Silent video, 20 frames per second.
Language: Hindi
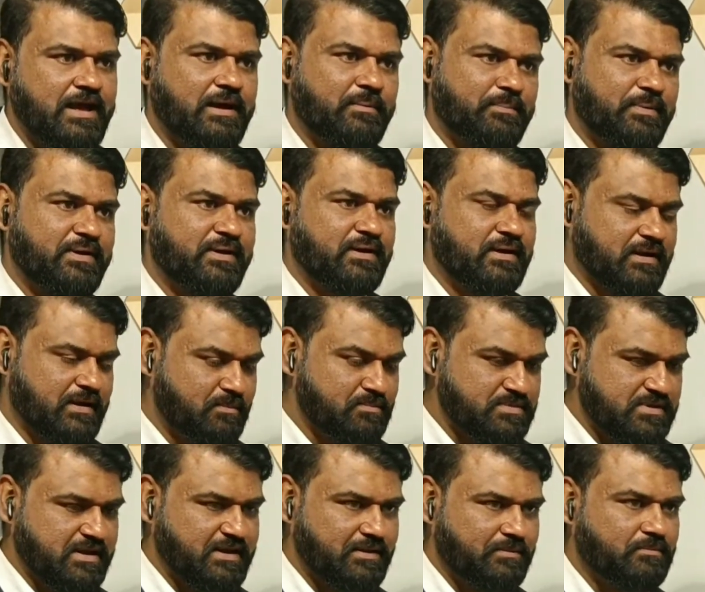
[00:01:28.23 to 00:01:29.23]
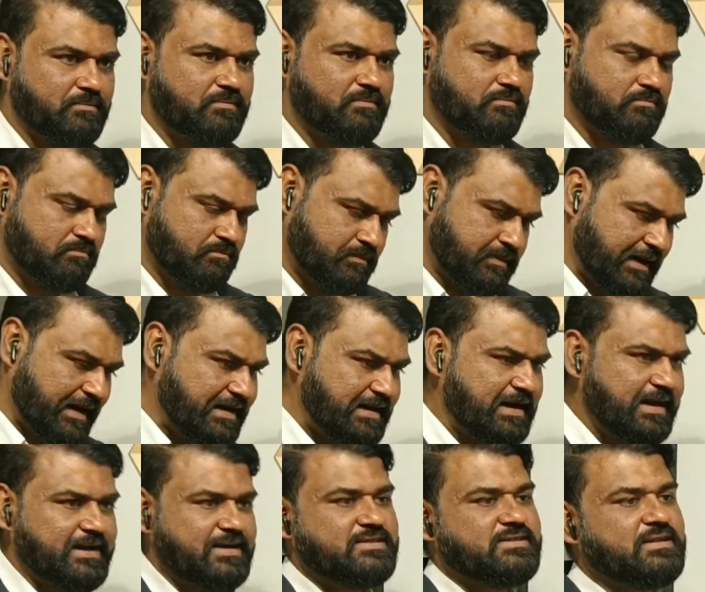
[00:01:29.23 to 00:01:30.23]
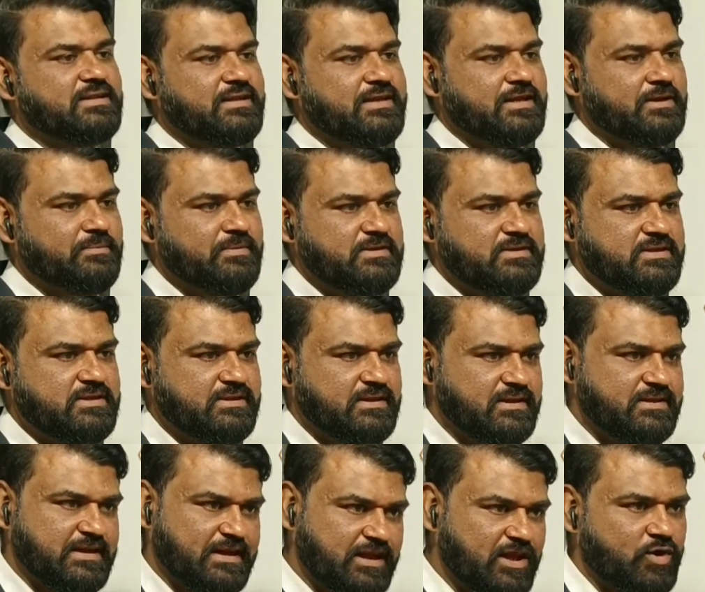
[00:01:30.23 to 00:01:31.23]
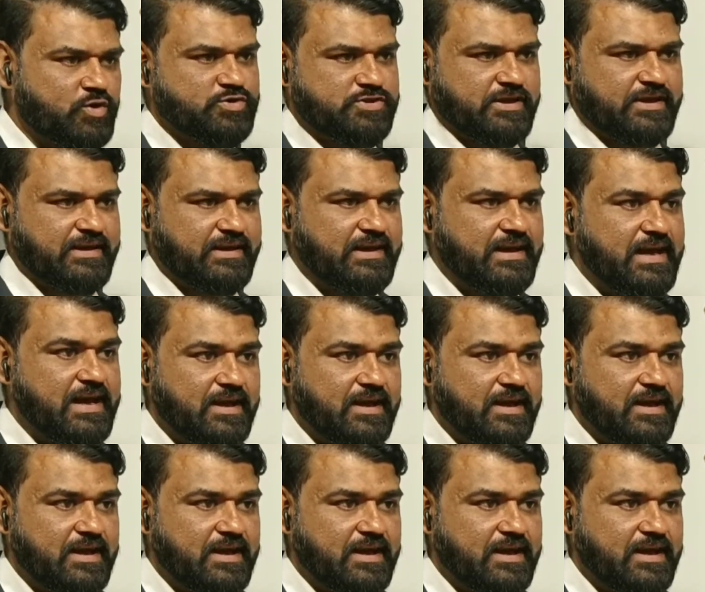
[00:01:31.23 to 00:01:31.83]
अपन कम से कम ब्राइड लेके चलते हैं कि भी जितना ज्यादा हो सके